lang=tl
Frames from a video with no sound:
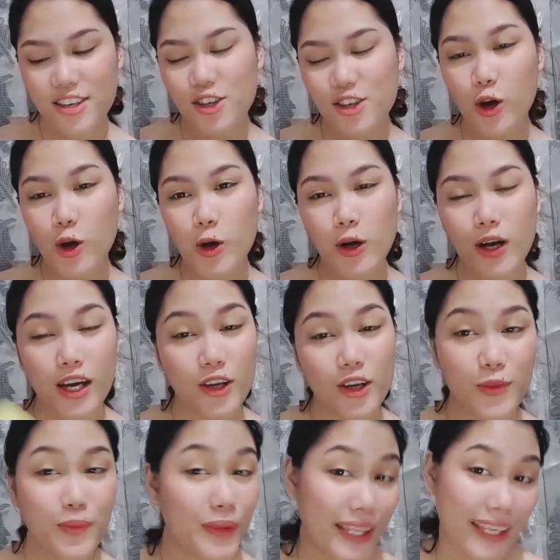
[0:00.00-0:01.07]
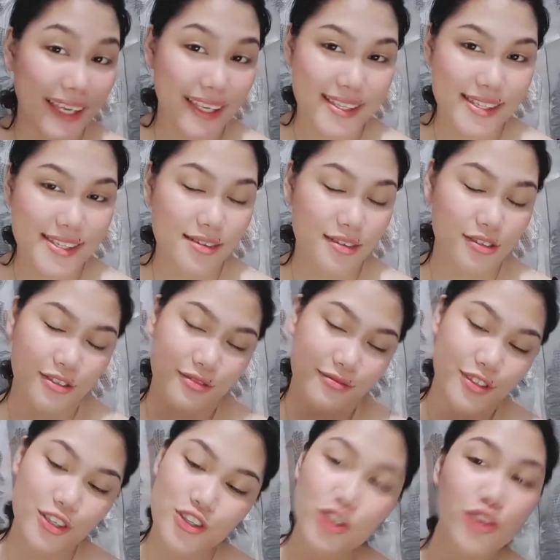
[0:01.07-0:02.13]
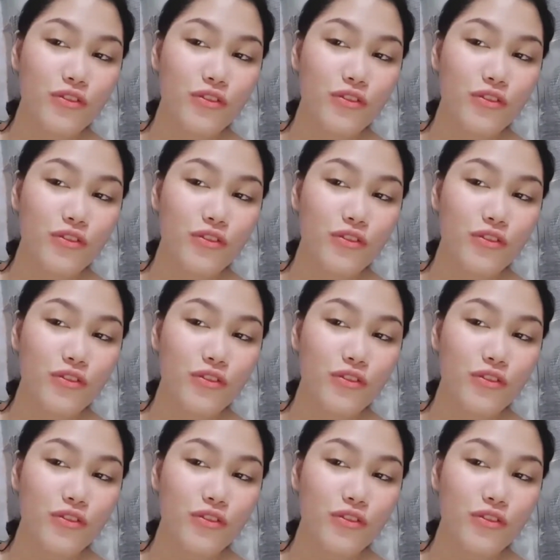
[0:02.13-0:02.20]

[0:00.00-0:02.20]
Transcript: yung ganong place. So, yun yung